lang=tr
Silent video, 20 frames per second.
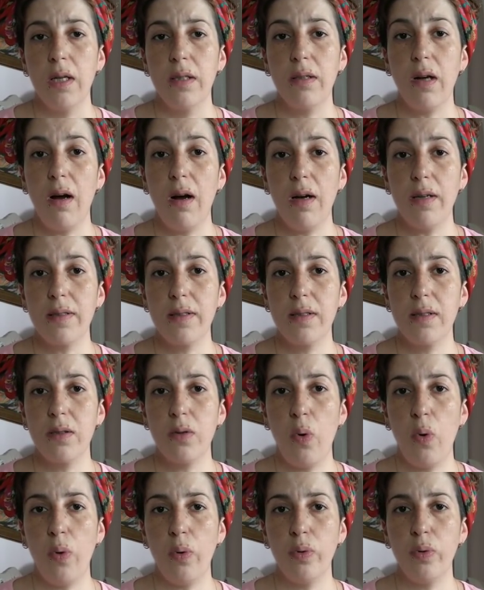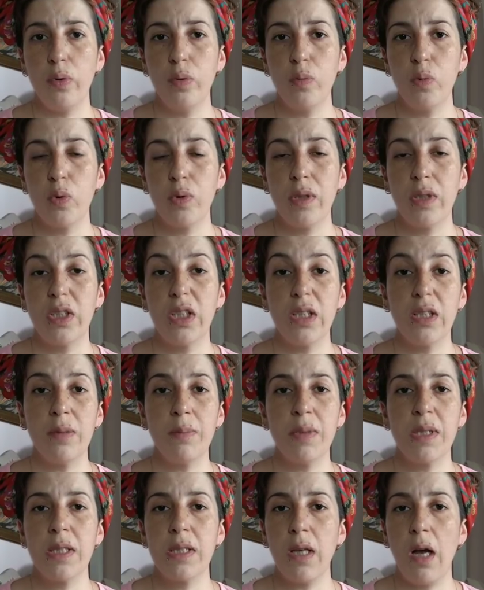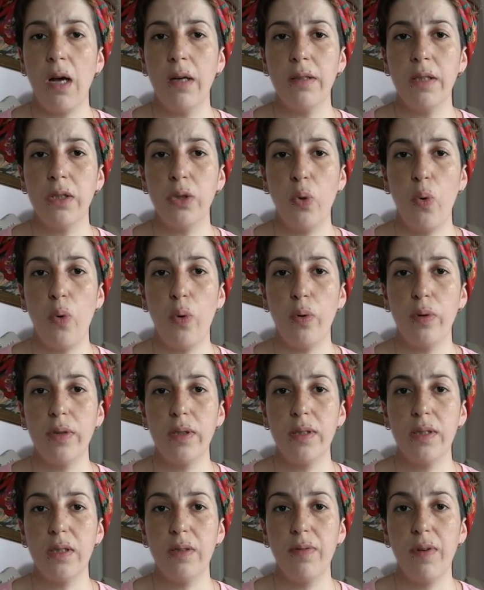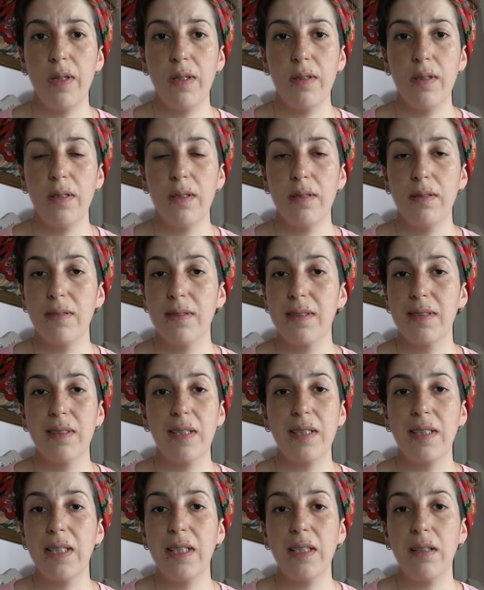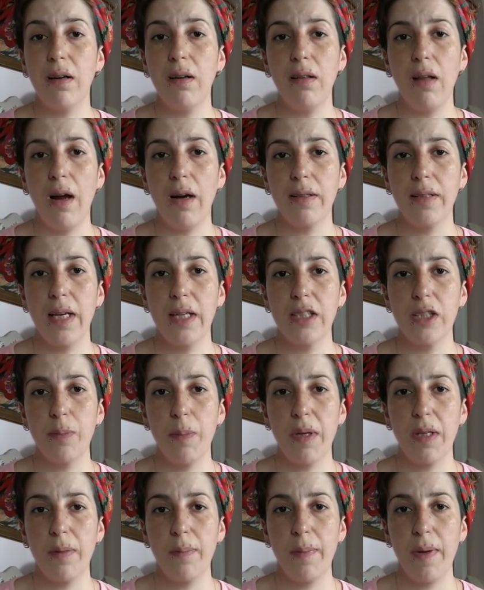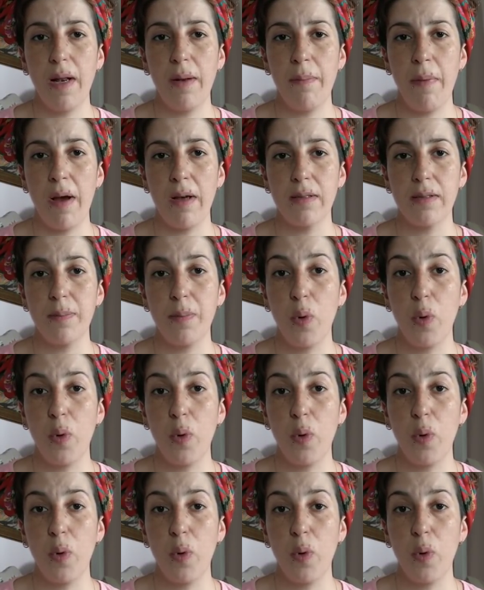Rahatsız olduğumuzda canımız sadece oradadır ve e, dakikalar geçmek bilmez.